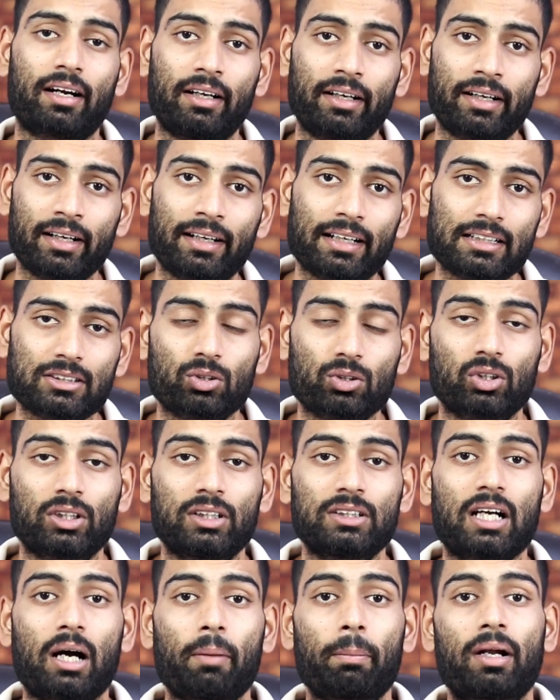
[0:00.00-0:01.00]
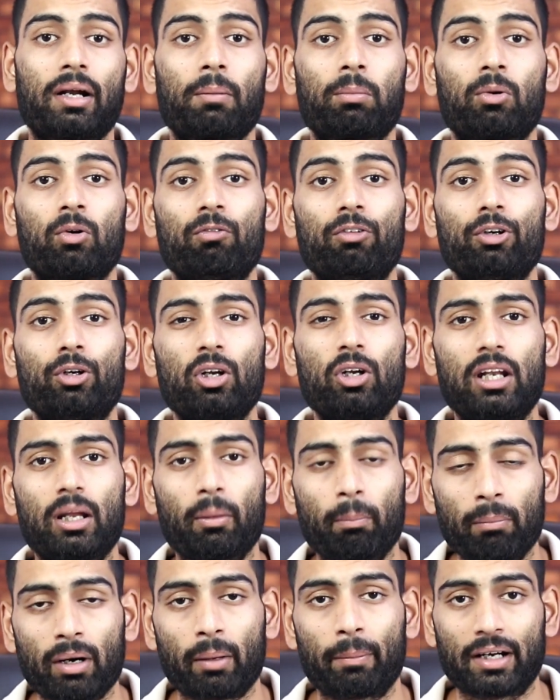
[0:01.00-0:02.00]
कंटेंट ऐसे होते हैं जहाँ पर आपको वीडियो
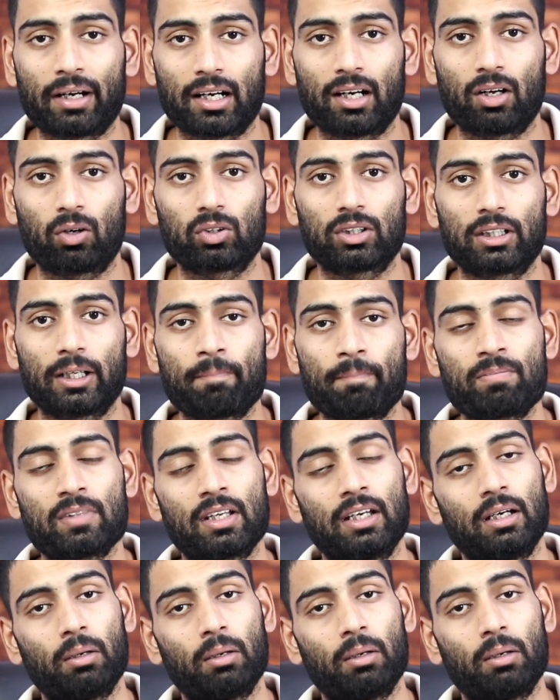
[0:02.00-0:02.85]
लंबा बनाना होता है